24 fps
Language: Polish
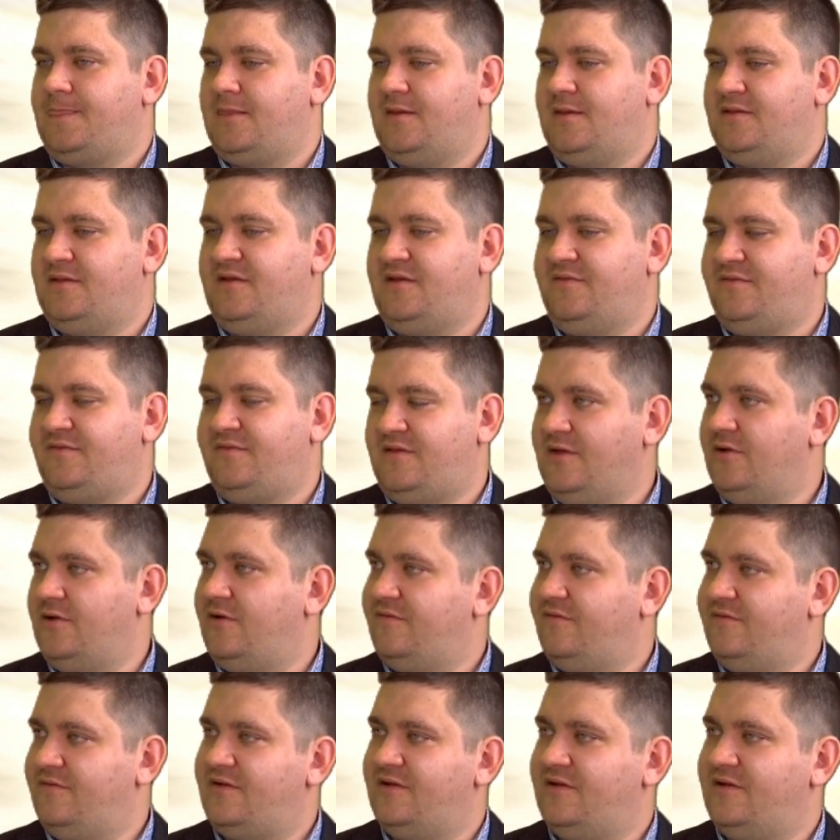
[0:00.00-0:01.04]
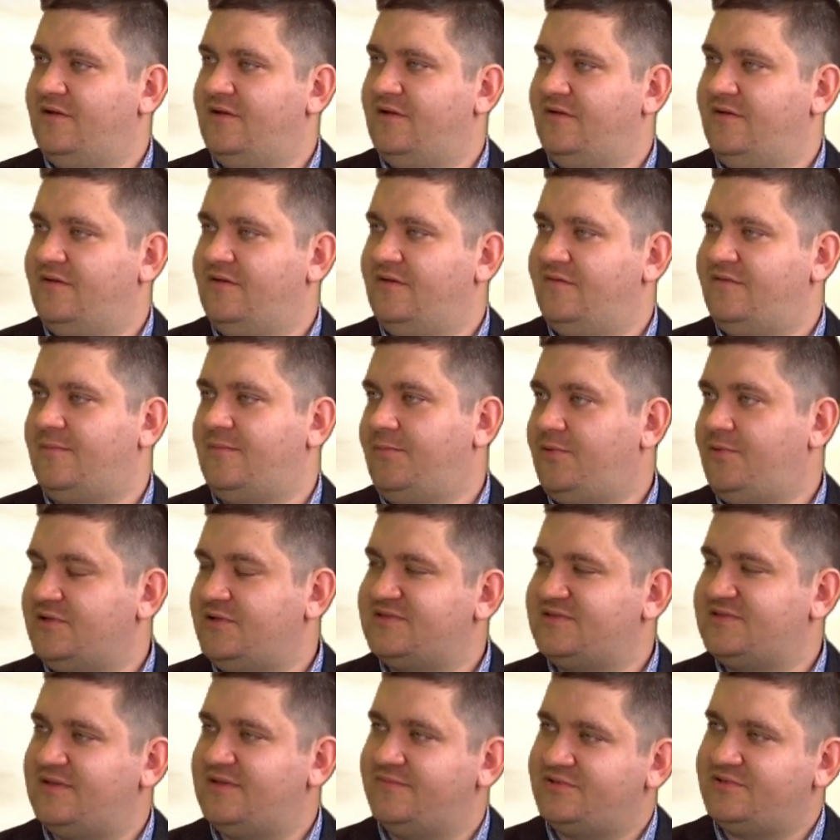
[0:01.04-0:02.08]
driftingowych w samej
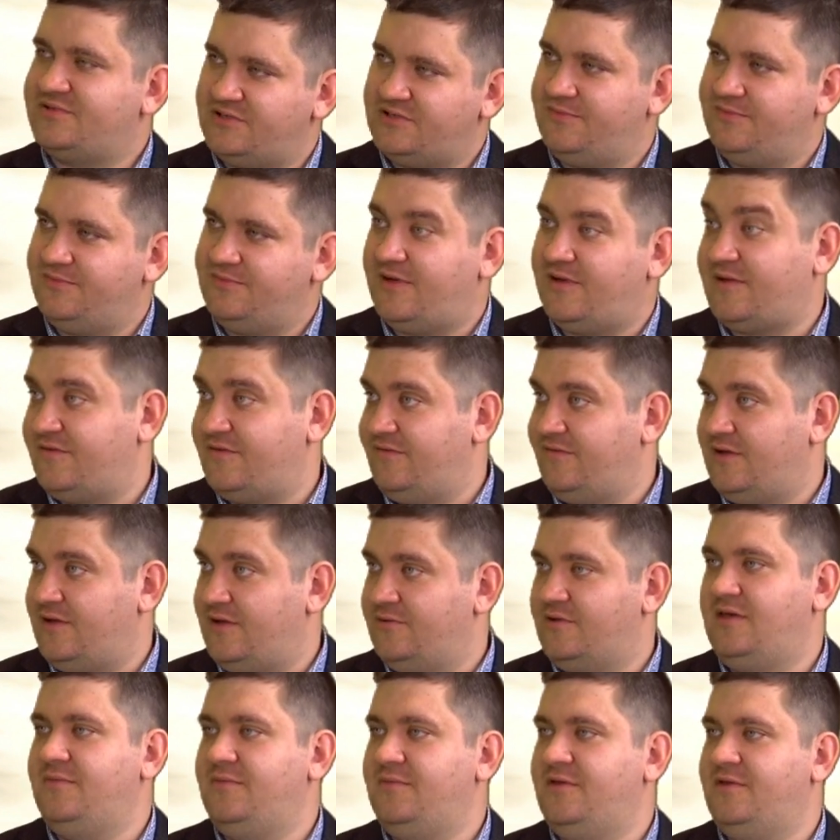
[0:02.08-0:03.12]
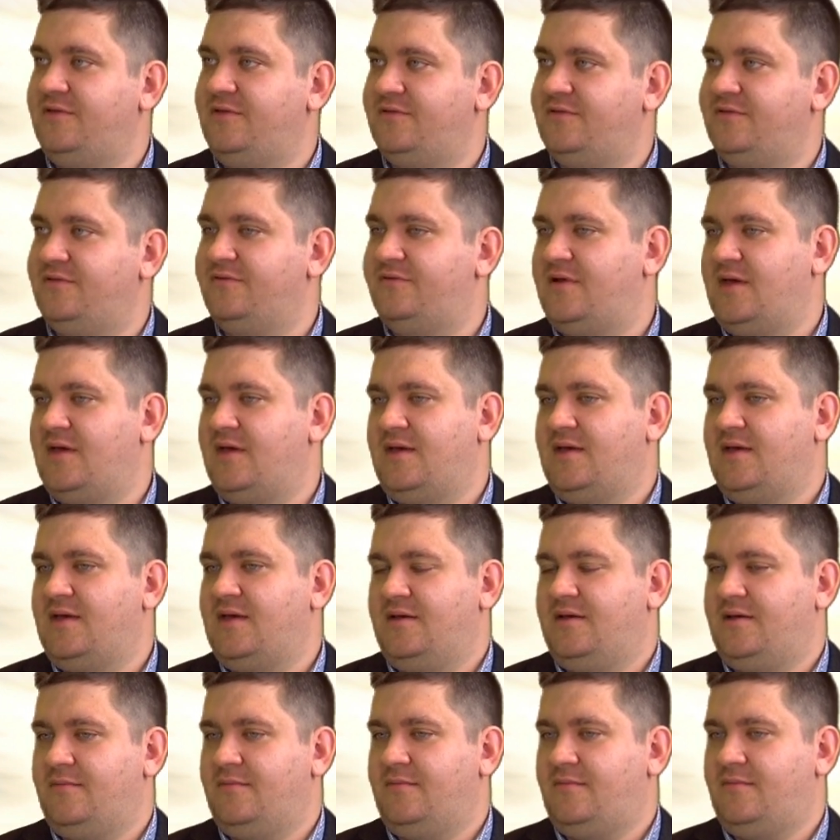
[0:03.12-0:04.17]
Polsce przychodzi bardzo wielu kibiców.
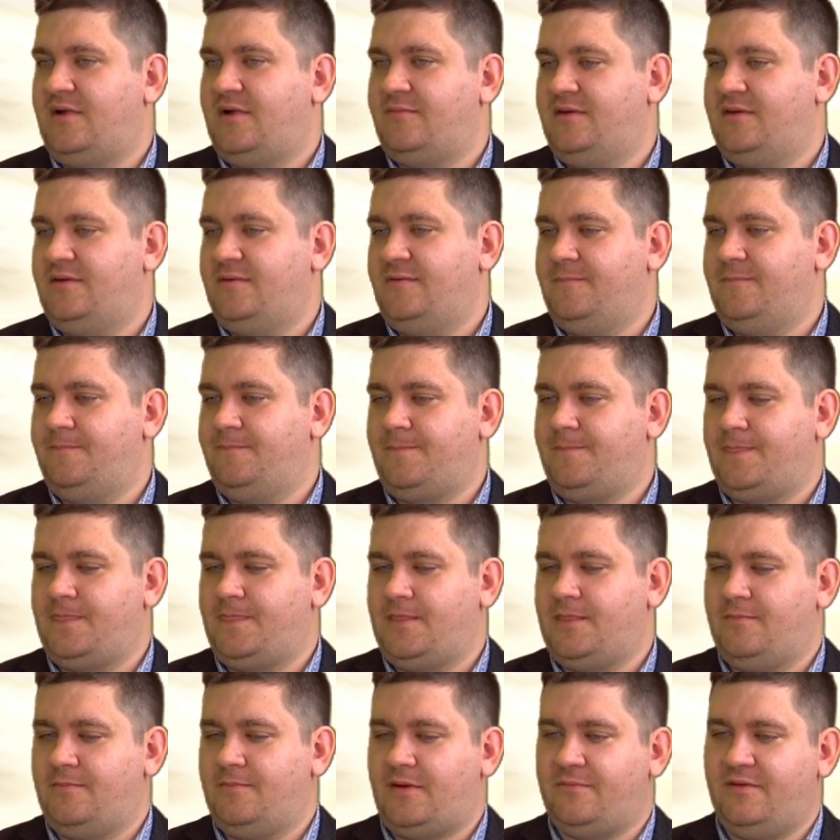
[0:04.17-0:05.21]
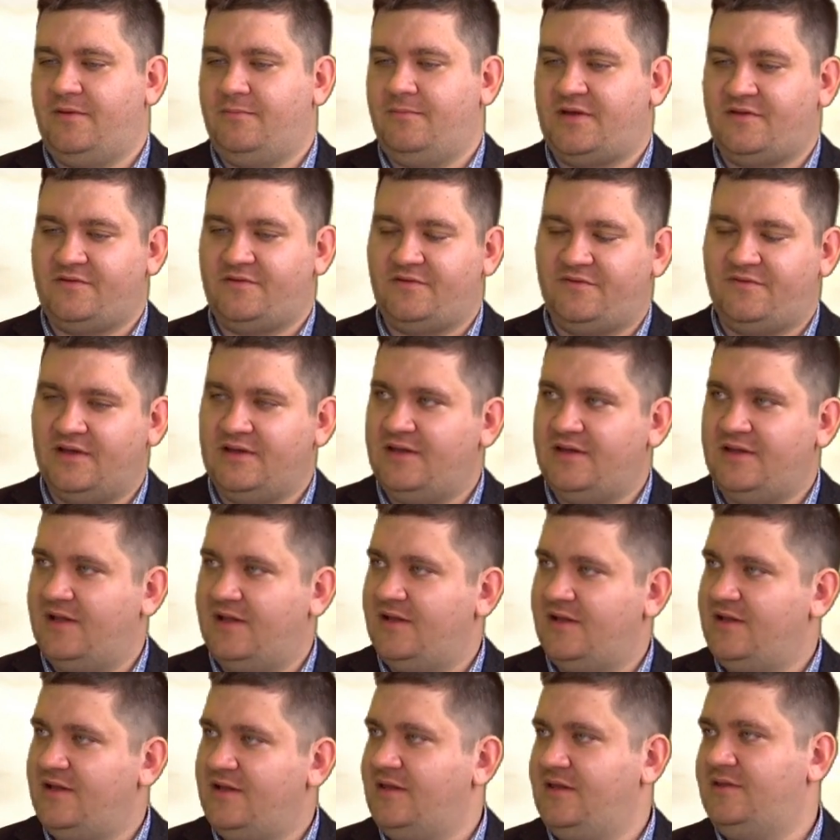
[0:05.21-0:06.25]
Mamy, mm, mamy bardzo fajne
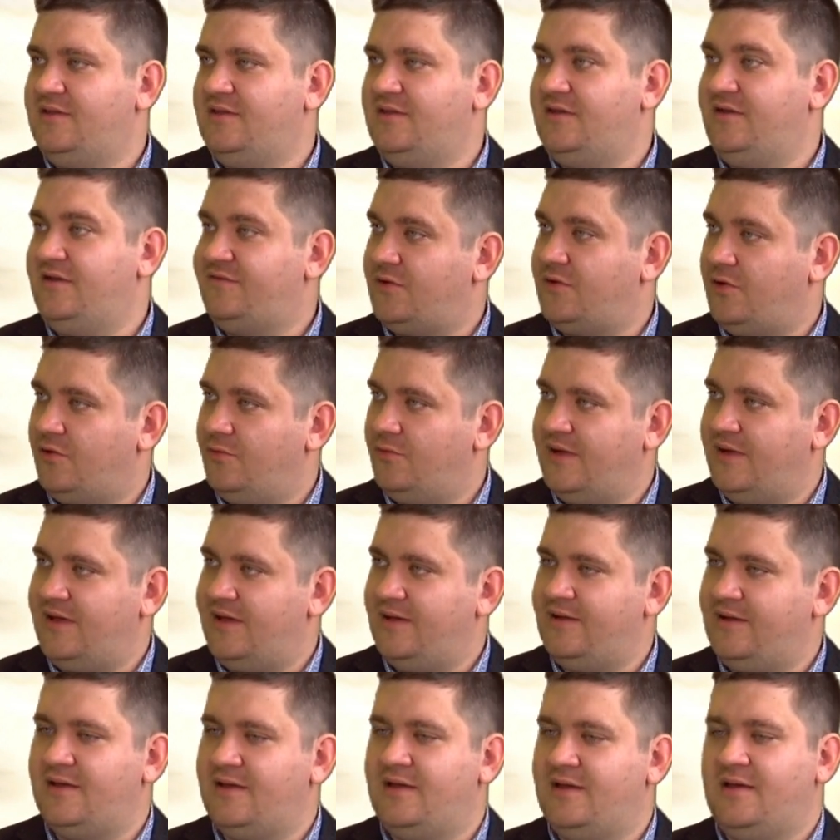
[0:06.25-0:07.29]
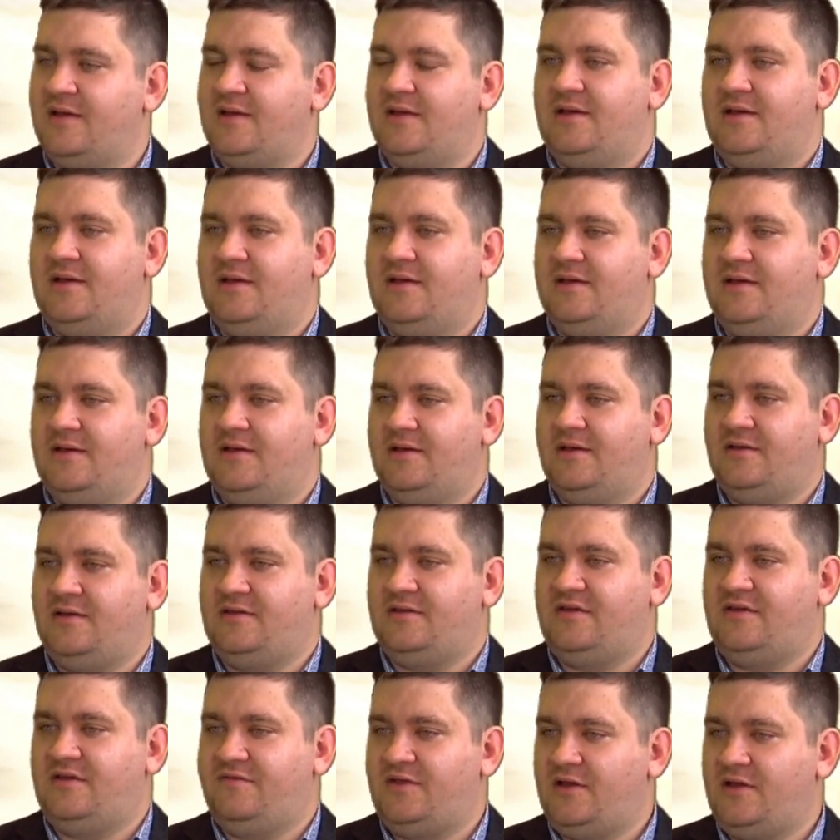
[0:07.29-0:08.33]
ligi, Drift Open,
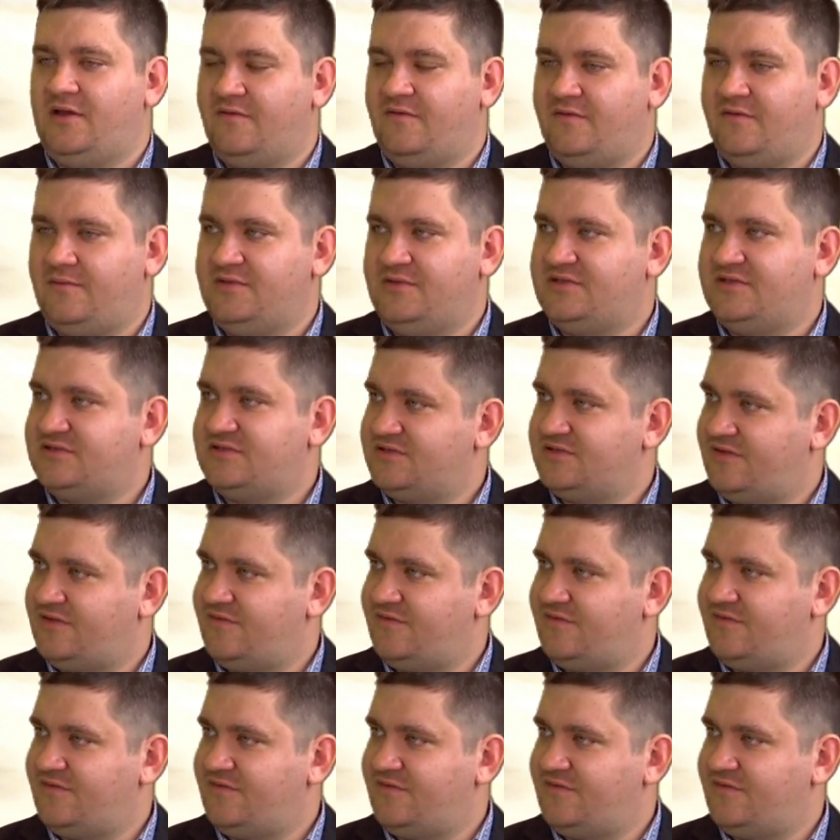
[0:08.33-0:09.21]
driftingowe Mistrzostwa